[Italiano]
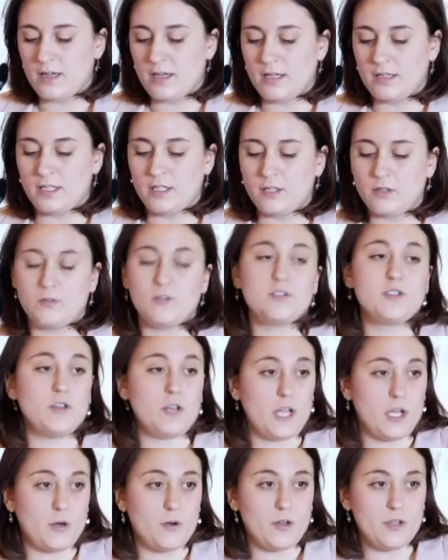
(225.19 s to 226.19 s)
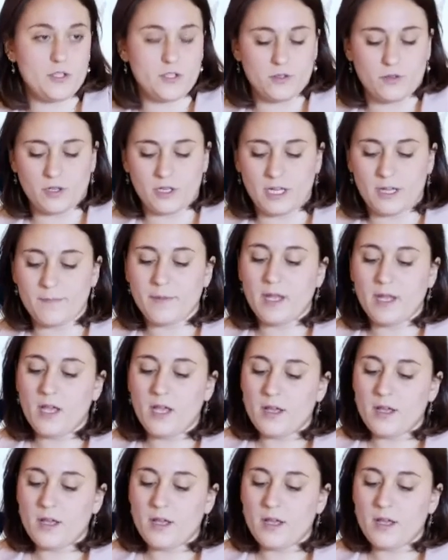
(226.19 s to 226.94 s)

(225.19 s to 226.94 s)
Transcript: di inclusione e coesione